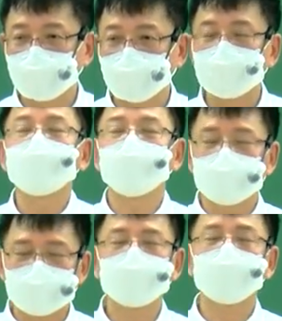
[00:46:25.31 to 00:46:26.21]
앉아서
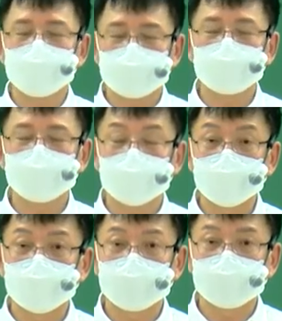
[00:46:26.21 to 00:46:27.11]
어 그렇지 그래서
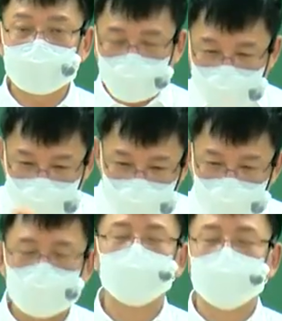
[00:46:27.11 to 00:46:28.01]
어? 하나 적고
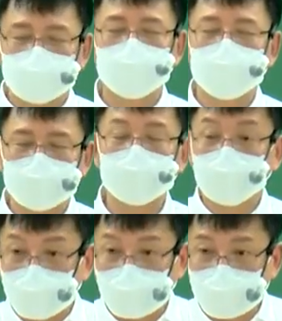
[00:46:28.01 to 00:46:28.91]
어?
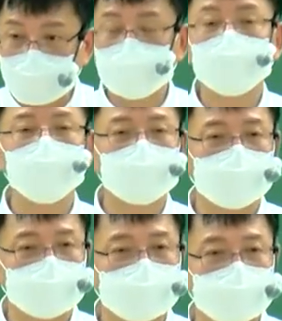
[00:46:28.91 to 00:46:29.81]
어? 이렇게 해야
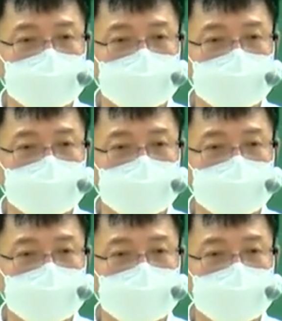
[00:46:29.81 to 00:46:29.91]
돼요.